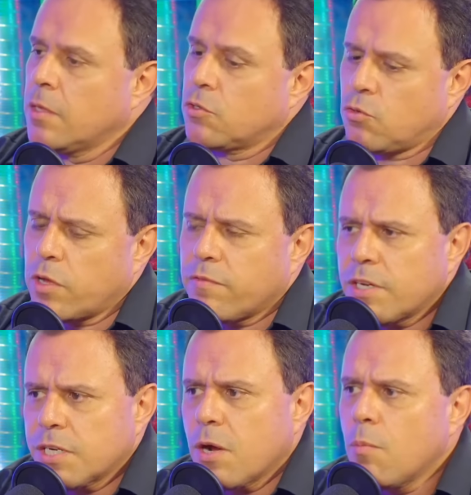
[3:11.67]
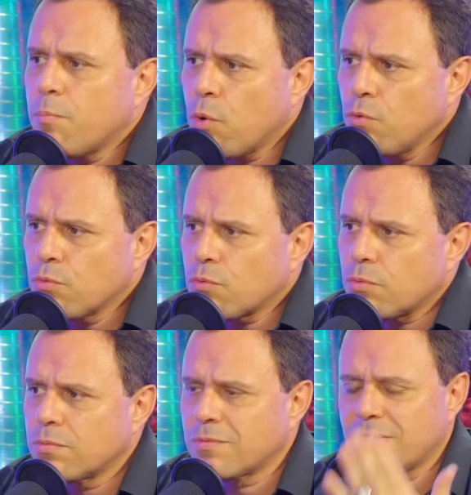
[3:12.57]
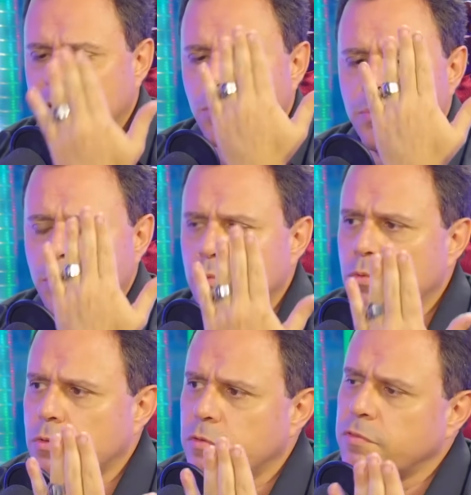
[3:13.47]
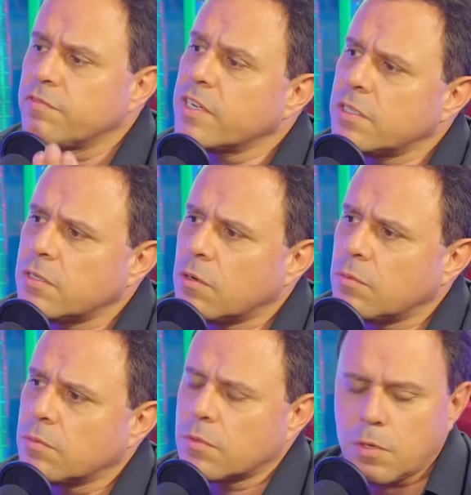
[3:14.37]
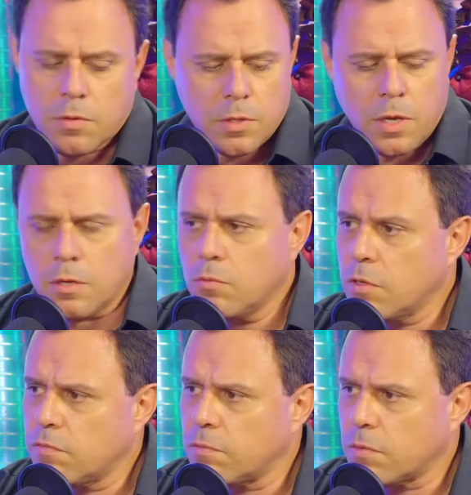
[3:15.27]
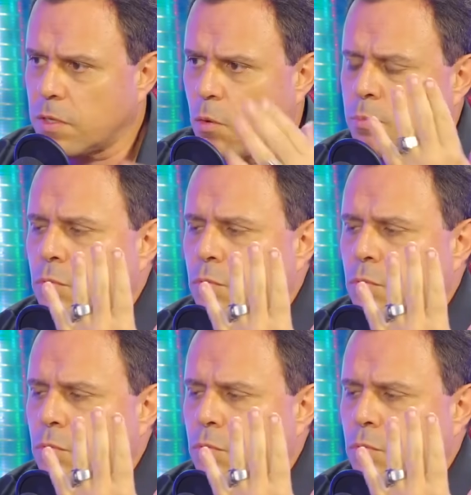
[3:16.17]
Só que vai chegar um ponto que é o ponto de inversão, que é o que está aqui no livro, que é o uhum.